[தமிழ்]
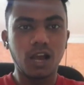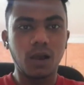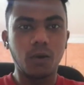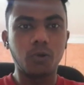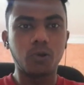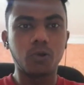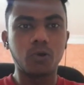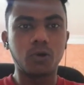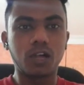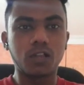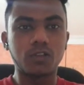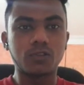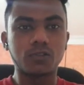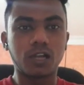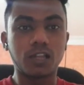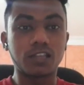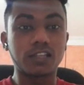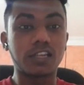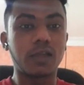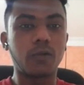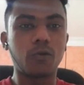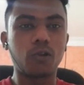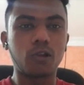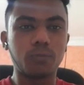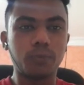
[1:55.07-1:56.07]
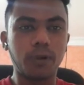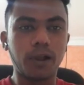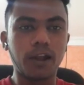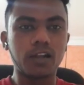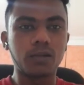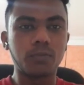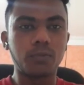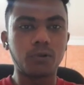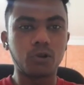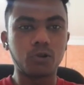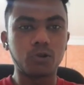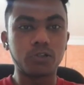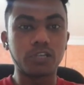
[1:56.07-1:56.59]
அவ்வளோ அது அதுக்கு எவ்வளோ
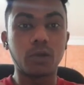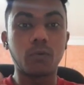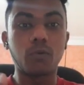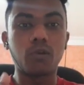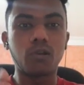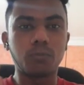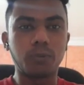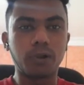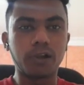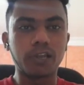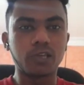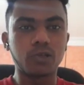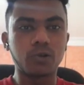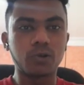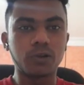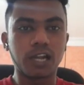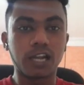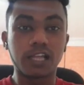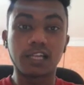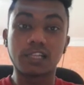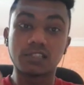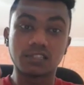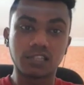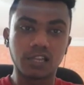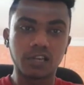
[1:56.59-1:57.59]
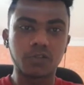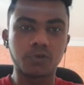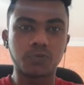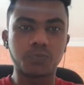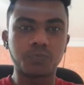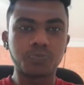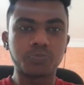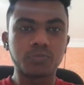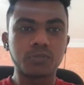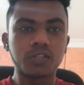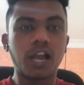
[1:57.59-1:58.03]
பாடுபடணும் எவ்வளோ படிக்கணும் எனக்கு தெரியும்